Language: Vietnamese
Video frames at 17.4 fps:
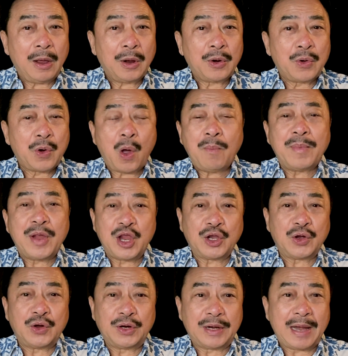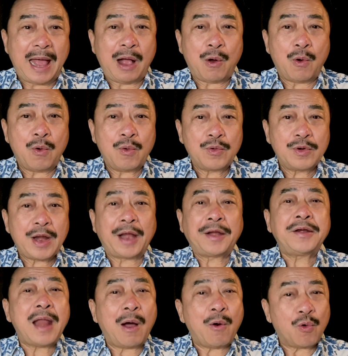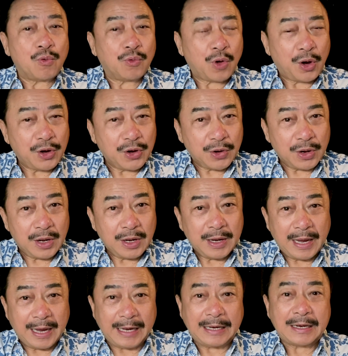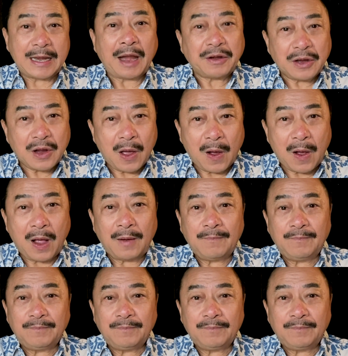nó bị người nào đánh đầu nó nữa hay đánh nó.